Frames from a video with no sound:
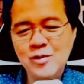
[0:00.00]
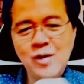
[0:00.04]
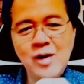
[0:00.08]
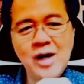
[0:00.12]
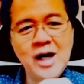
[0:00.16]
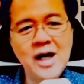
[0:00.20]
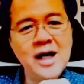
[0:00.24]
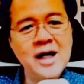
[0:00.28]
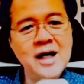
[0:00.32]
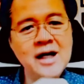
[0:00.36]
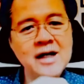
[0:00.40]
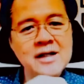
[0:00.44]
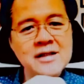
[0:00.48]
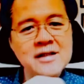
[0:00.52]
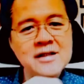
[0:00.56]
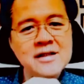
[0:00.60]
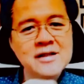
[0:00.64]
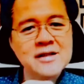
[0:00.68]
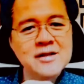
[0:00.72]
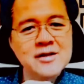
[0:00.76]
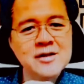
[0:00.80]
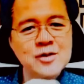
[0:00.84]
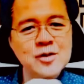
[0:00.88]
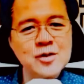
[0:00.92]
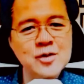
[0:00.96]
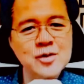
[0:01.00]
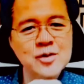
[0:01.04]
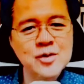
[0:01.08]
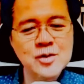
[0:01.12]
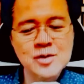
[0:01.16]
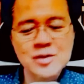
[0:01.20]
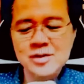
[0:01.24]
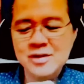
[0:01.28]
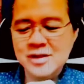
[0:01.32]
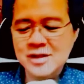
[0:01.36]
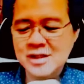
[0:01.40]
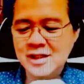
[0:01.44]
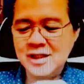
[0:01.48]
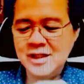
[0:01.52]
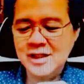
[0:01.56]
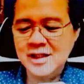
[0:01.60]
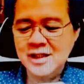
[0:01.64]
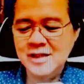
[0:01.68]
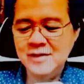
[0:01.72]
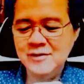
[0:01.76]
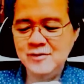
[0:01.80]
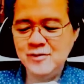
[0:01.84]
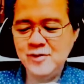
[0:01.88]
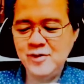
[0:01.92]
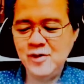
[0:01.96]
1, 2,
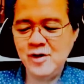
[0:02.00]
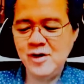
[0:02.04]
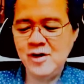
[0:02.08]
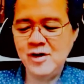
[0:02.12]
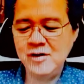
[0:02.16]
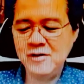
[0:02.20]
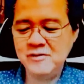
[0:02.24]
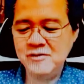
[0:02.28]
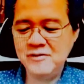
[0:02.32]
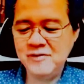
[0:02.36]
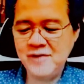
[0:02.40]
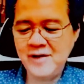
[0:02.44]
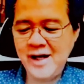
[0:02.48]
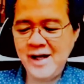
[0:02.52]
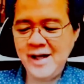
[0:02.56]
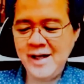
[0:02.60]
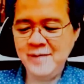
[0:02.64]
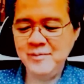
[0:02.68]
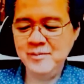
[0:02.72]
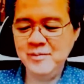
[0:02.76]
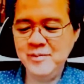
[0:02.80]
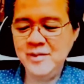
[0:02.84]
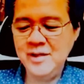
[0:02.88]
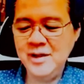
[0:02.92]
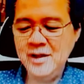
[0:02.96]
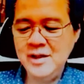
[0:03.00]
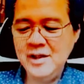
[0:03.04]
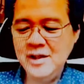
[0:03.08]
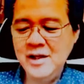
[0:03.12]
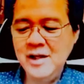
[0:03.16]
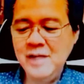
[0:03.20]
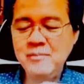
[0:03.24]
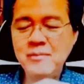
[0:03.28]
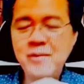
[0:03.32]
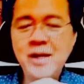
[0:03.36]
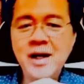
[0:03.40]
3, 4, 5.